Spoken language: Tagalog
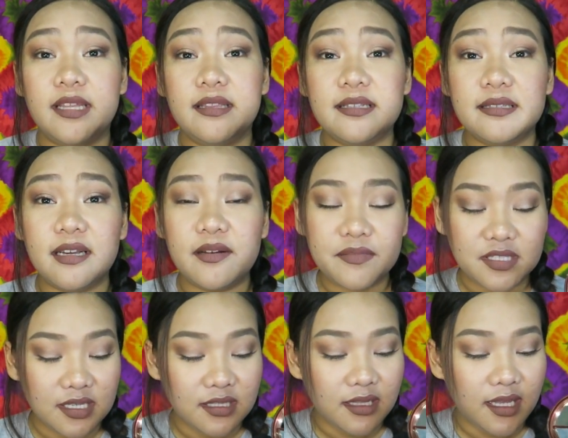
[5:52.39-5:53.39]
This comes
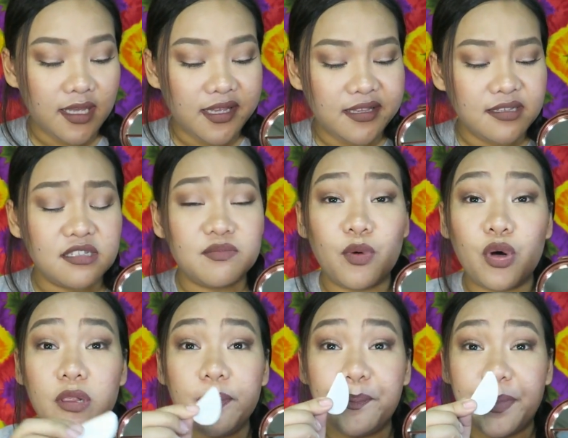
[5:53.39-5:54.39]
in a
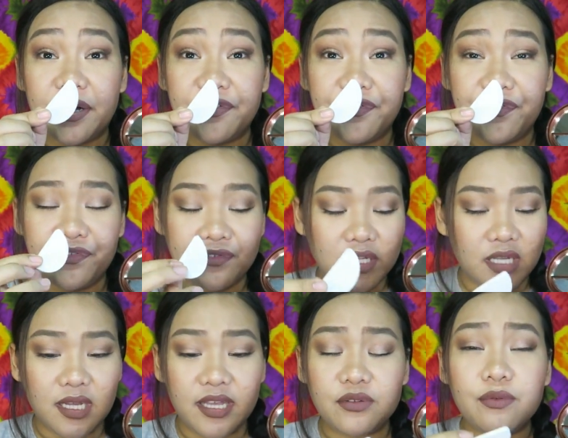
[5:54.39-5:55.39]
small puff
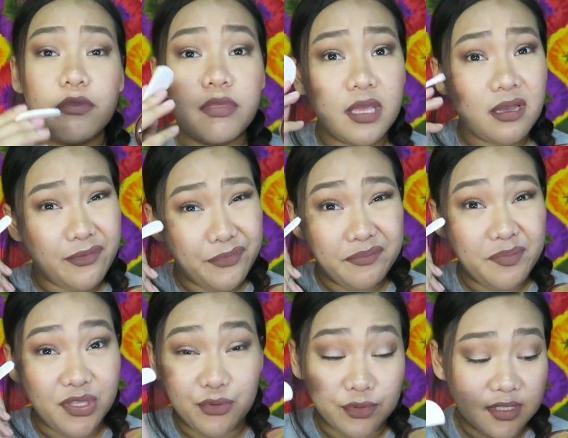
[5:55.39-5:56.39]
na I don't think I will
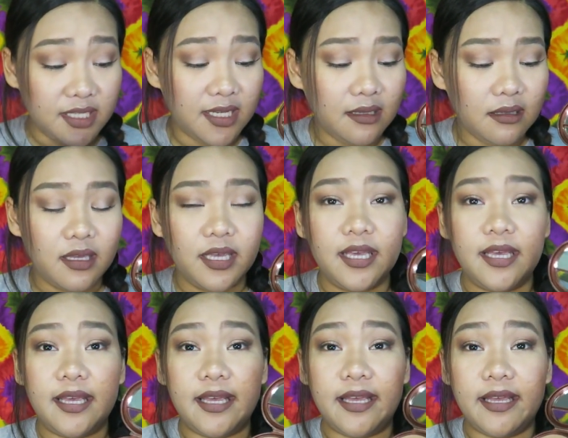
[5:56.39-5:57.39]
be using.
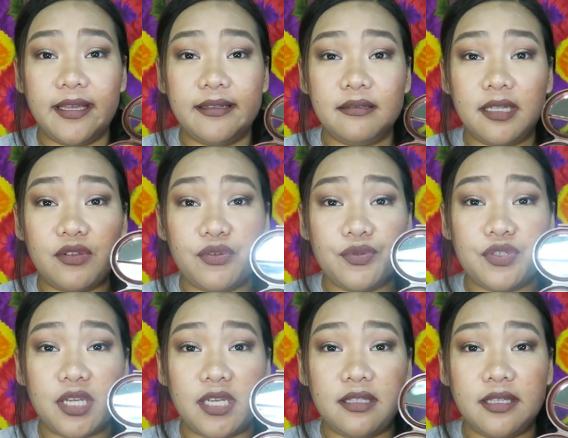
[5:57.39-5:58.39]
And ito yung
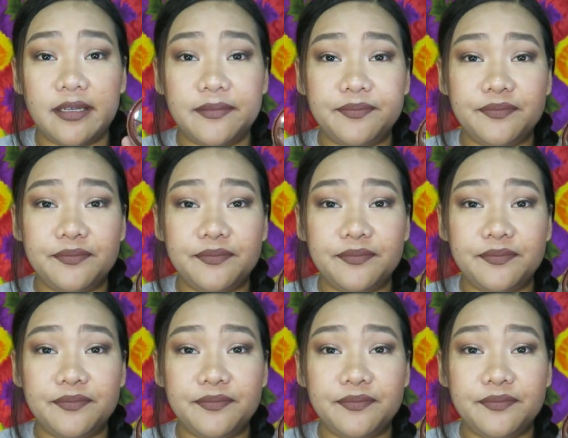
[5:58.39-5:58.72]
shade niya.